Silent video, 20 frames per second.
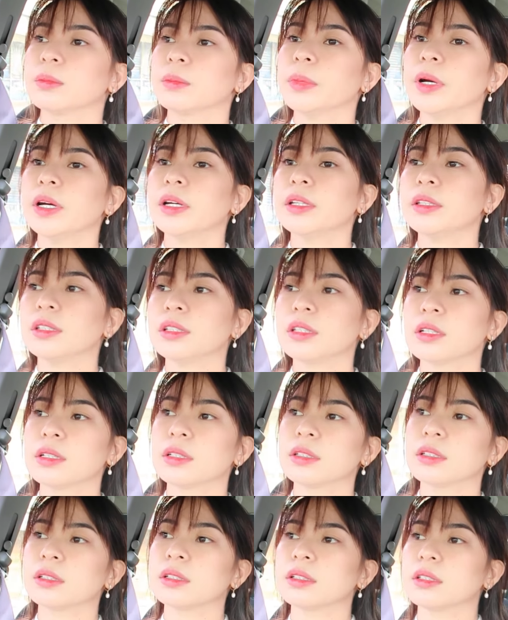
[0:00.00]
But,
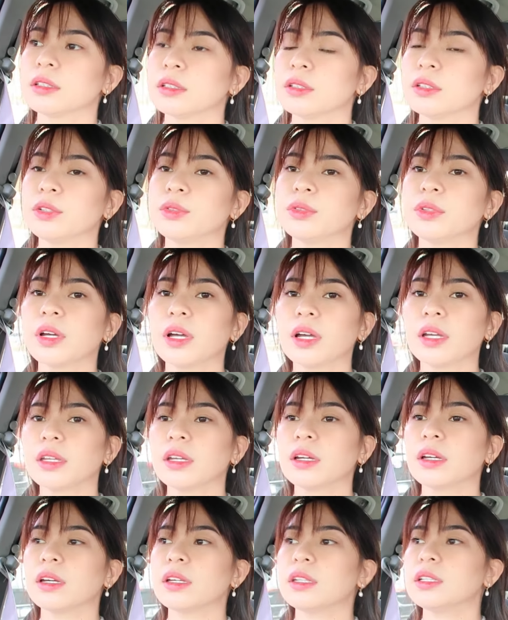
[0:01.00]
hindi ko na
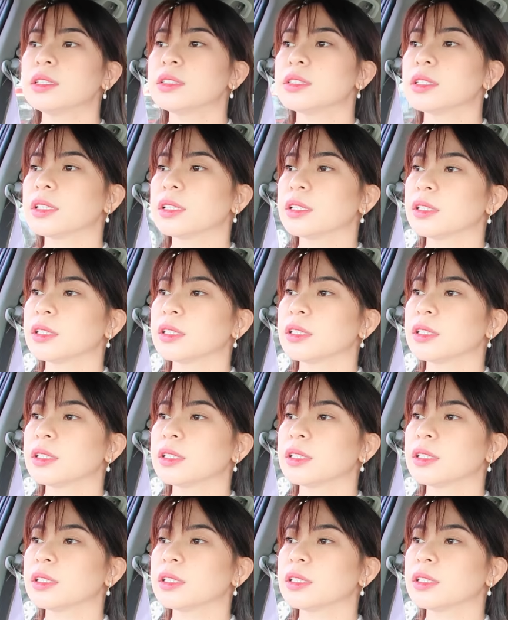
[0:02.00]
kaya, guys.